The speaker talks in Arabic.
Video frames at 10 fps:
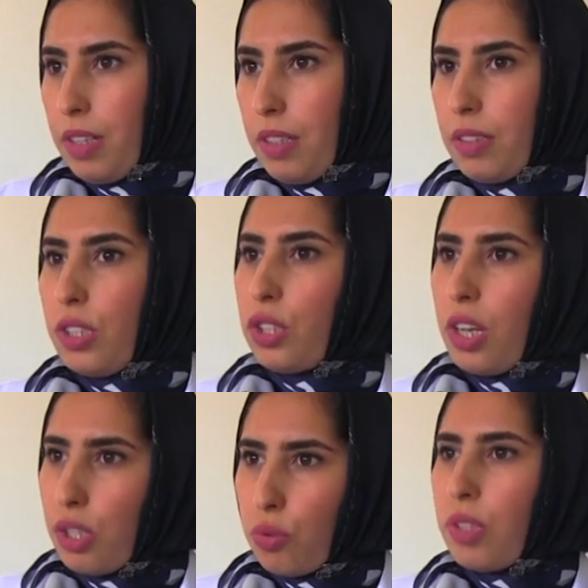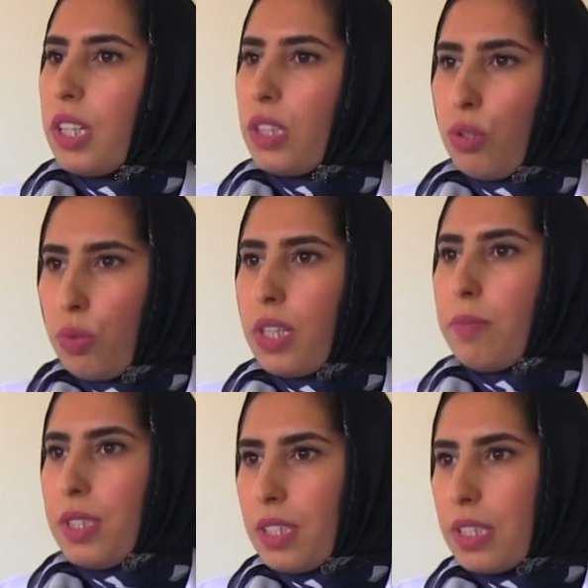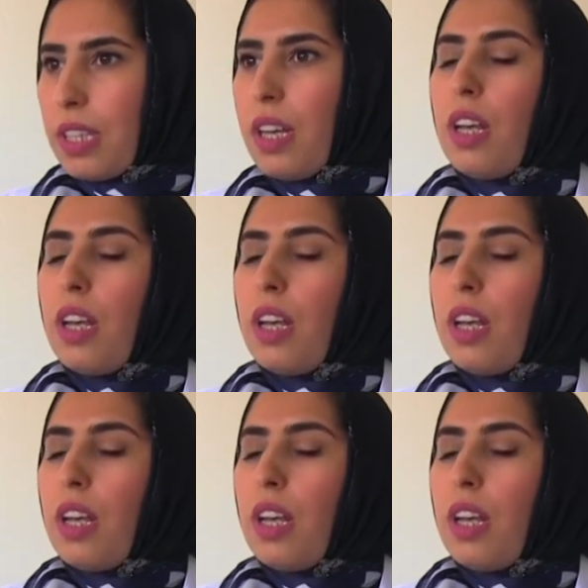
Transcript: آه، ديجا لا جورني كدوزها بزاف